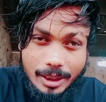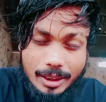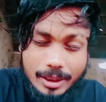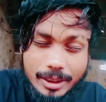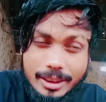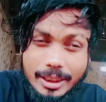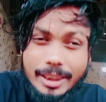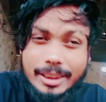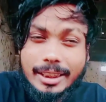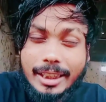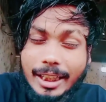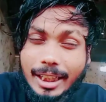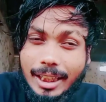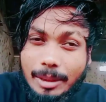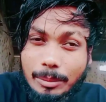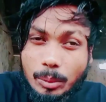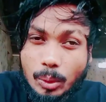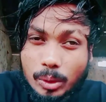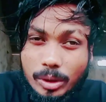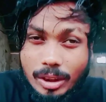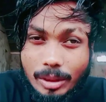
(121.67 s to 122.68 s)
ভাই যে যেখানে
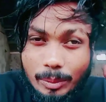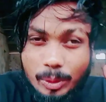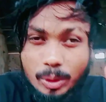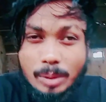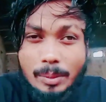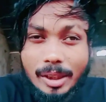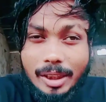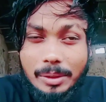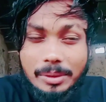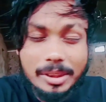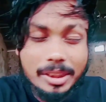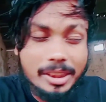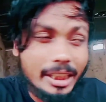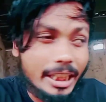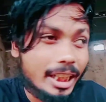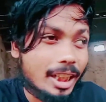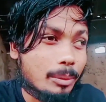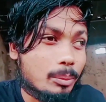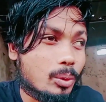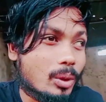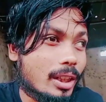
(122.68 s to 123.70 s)
বসে ভিডিও বানাতাম সেই
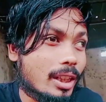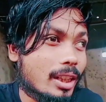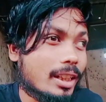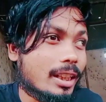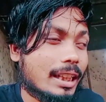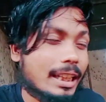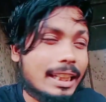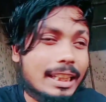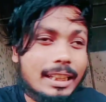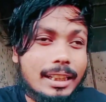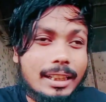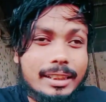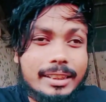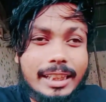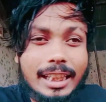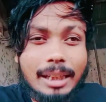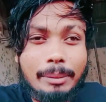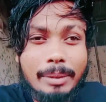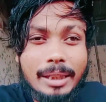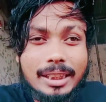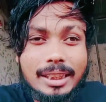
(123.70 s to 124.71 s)
জায়গাটা পুরো না
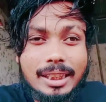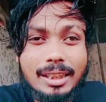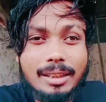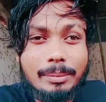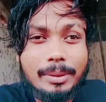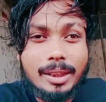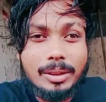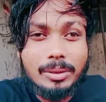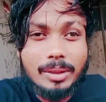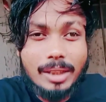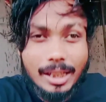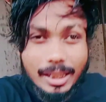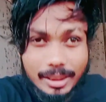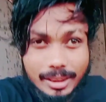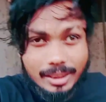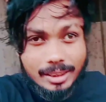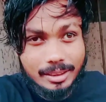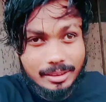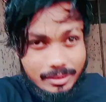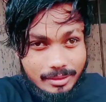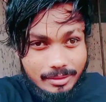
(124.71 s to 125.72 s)
ছেঁড়াপেটা ছেঁড়াপেটা করে
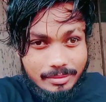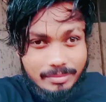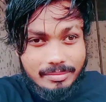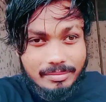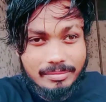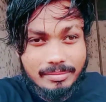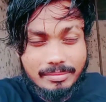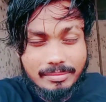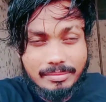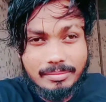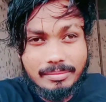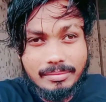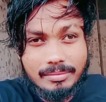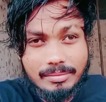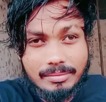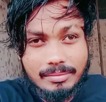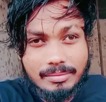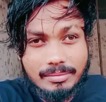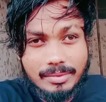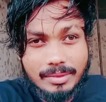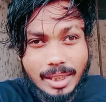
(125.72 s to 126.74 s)
হাঁকছে
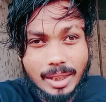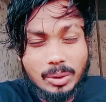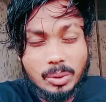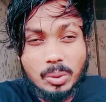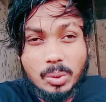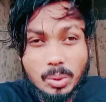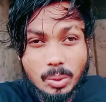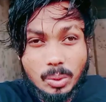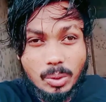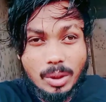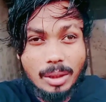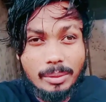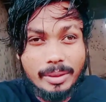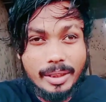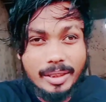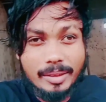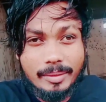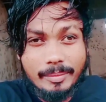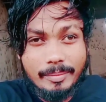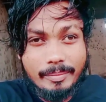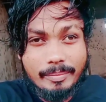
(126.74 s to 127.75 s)
এত নোংরা
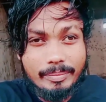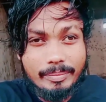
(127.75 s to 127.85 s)
ভাই